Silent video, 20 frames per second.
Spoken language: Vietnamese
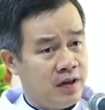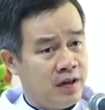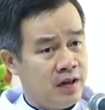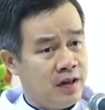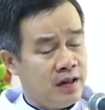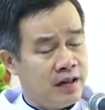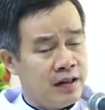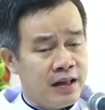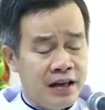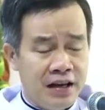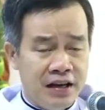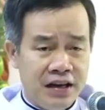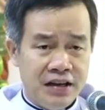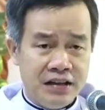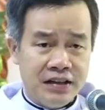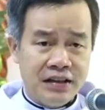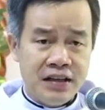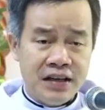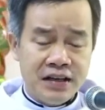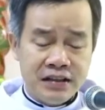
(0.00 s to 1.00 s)
thì
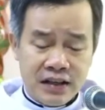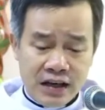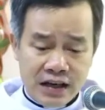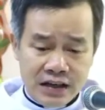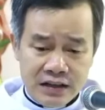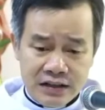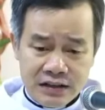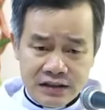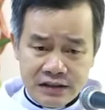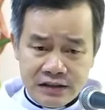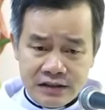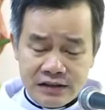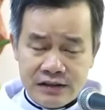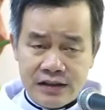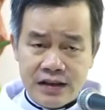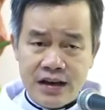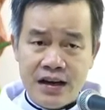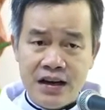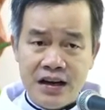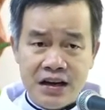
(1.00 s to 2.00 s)
thiên thần
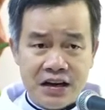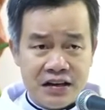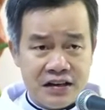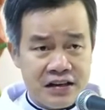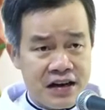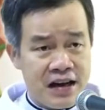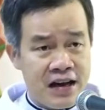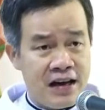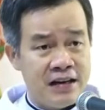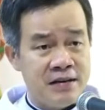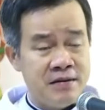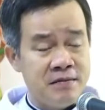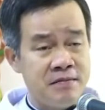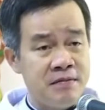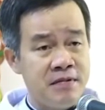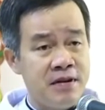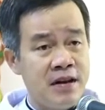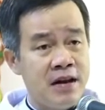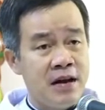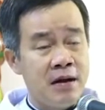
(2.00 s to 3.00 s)
hiện
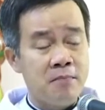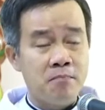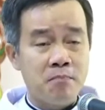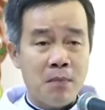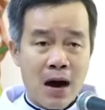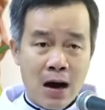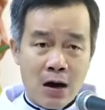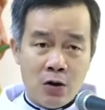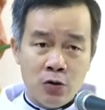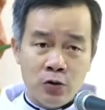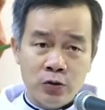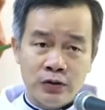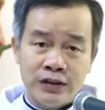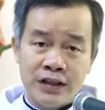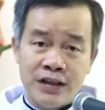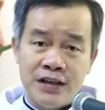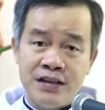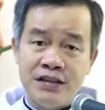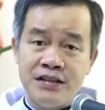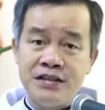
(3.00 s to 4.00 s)
đến báo
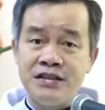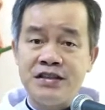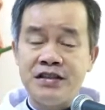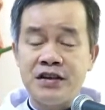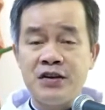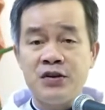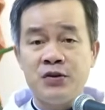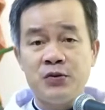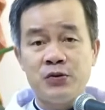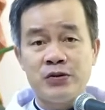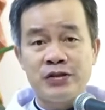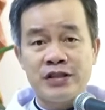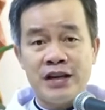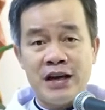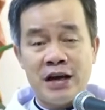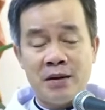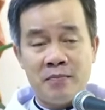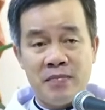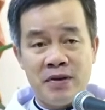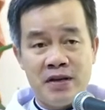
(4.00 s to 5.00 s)
tin cho du
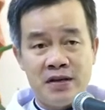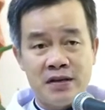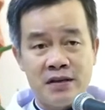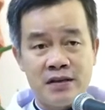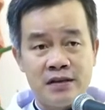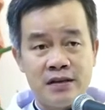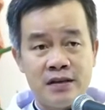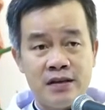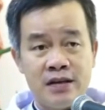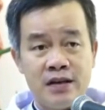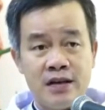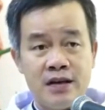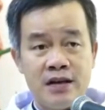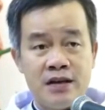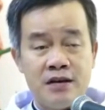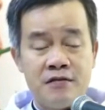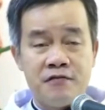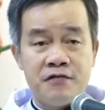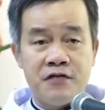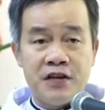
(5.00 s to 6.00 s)
xe biết
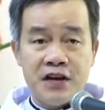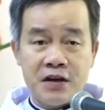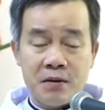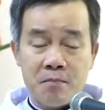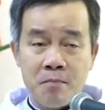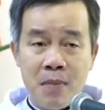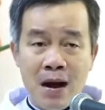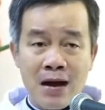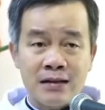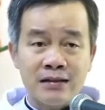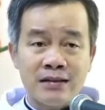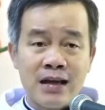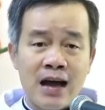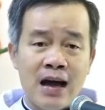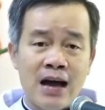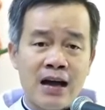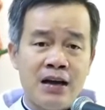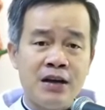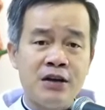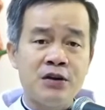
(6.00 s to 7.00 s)
việc mang
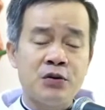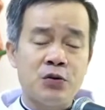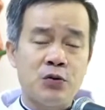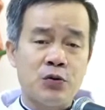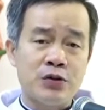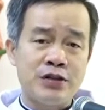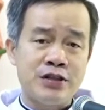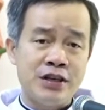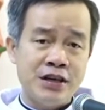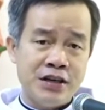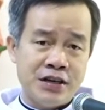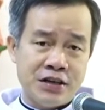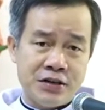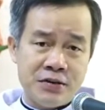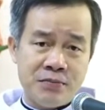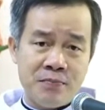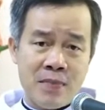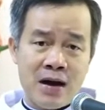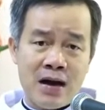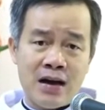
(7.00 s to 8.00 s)
thai của chính
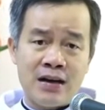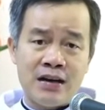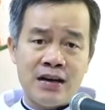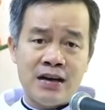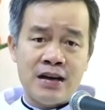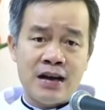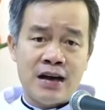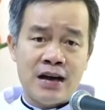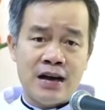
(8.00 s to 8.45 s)
nữ maria